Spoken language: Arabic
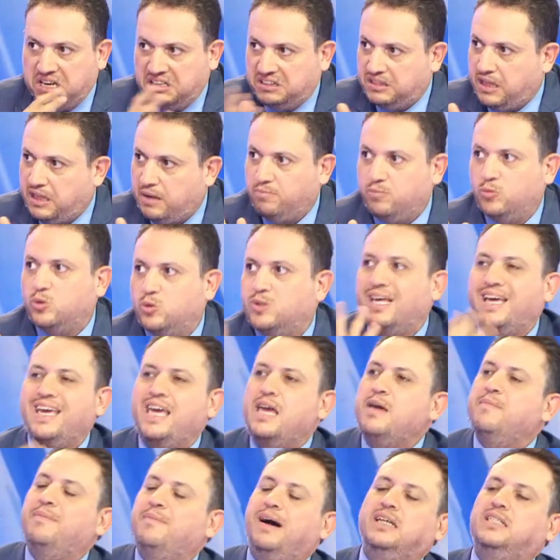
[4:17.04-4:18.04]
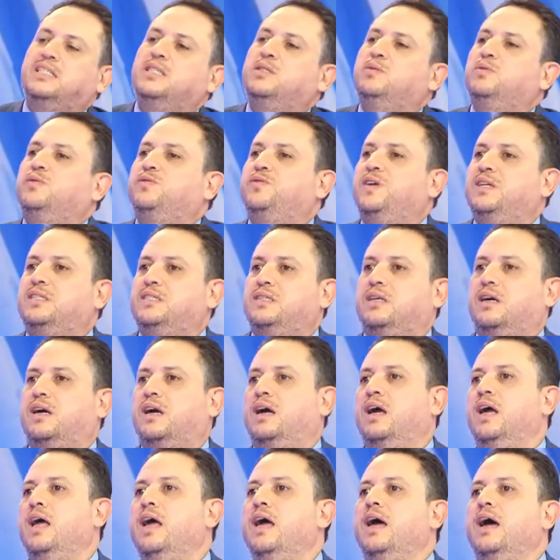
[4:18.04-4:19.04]
تم وسيء نعم. ما عادش تفسخ
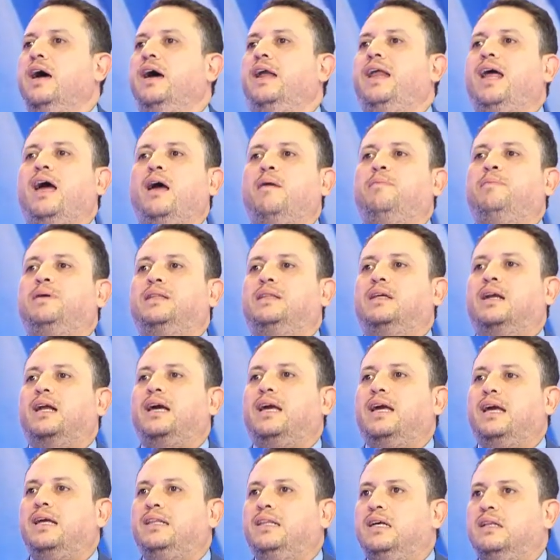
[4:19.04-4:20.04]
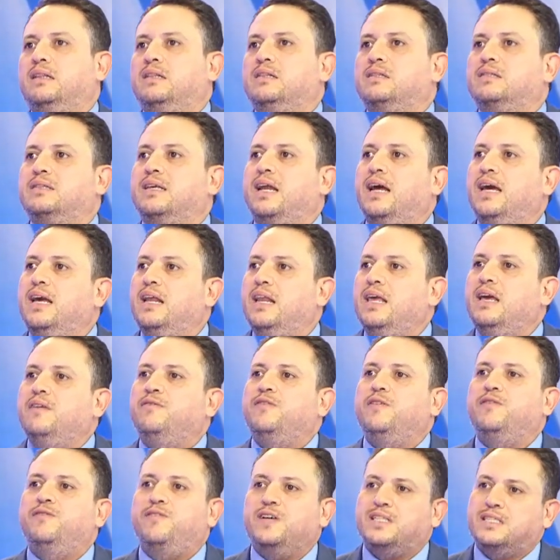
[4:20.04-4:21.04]
رغبة القيادات الإسرائيلية
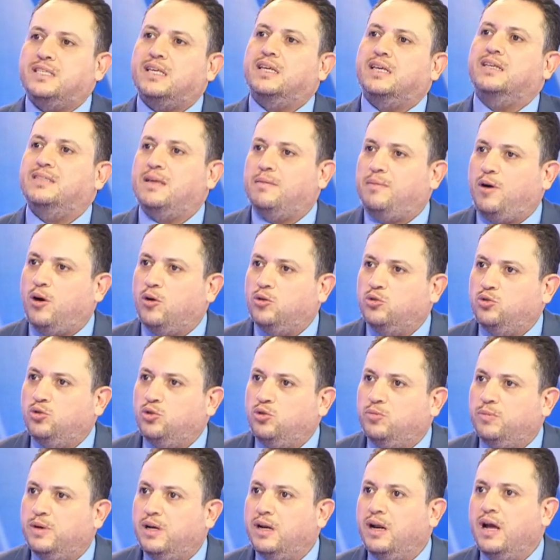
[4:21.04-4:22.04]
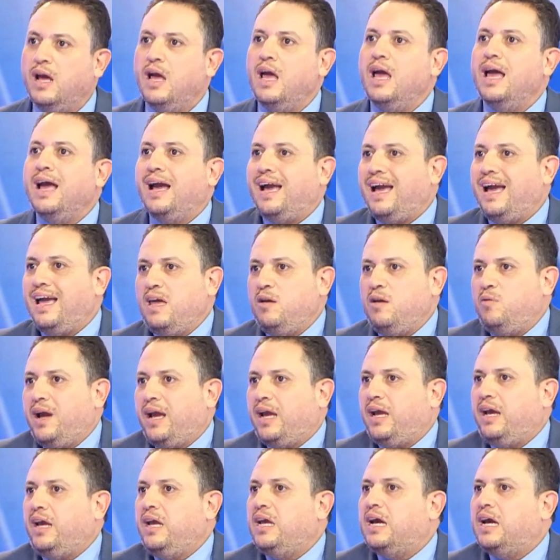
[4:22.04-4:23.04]
في فسخ 7 أكتوبر غير واقعية